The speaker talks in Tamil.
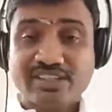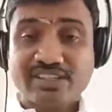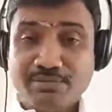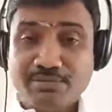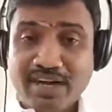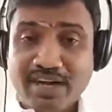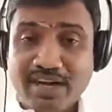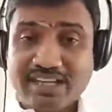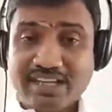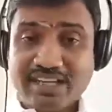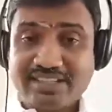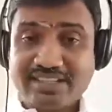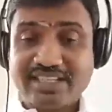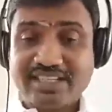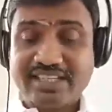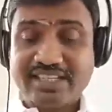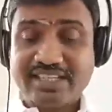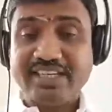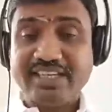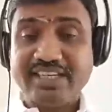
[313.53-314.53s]
சிம்ம
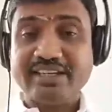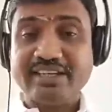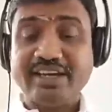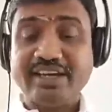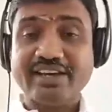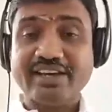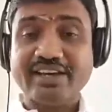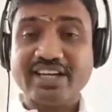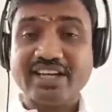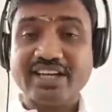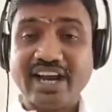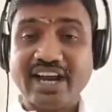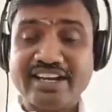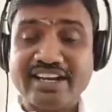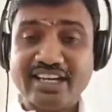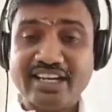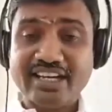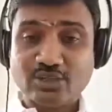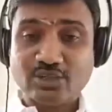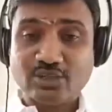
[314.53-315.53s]
ராசிக்கு அதாவது
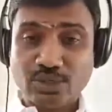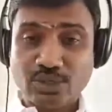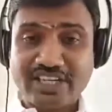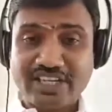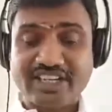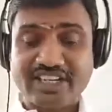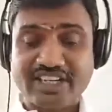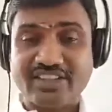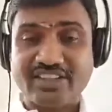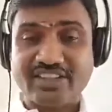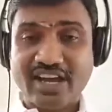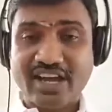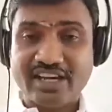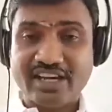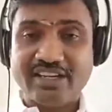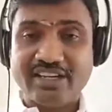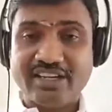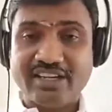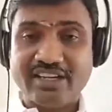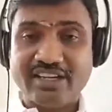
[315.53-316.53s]
கண்ணில சூரியன்
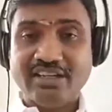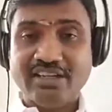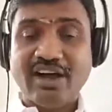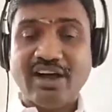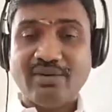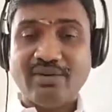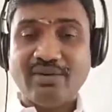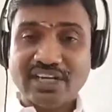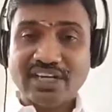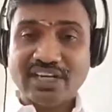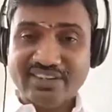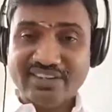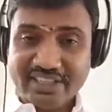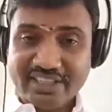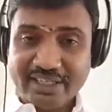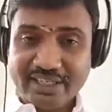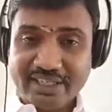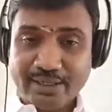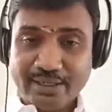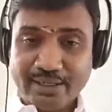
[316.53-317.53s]
இருந்தால் அவங்க
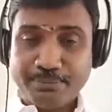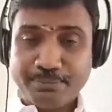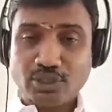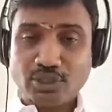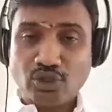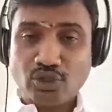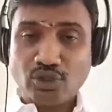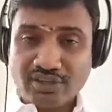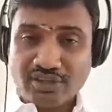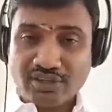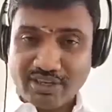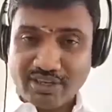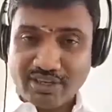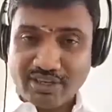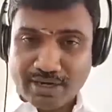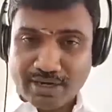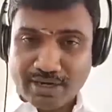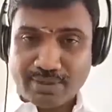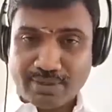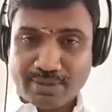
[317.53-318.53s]
வந்து பிரதோஷ
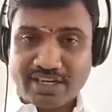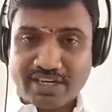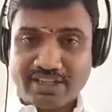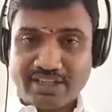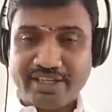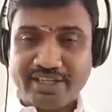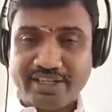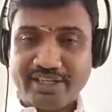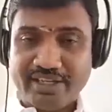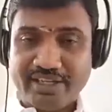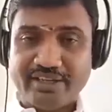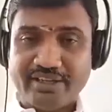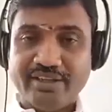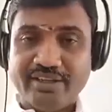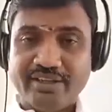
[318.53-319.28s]
வழிபாடு பண்றது